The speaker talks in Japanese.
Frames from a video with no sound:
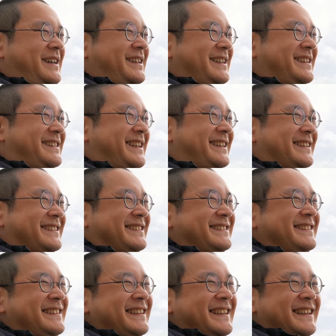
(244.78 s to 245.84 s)
って
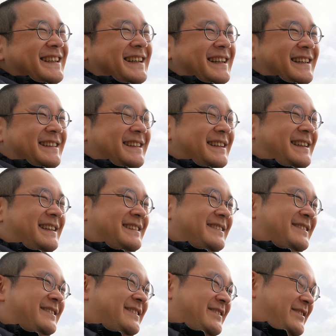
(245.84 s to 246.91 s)
あ
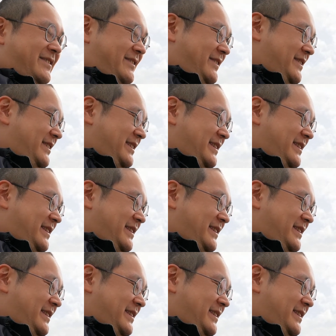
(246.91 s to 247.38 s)
の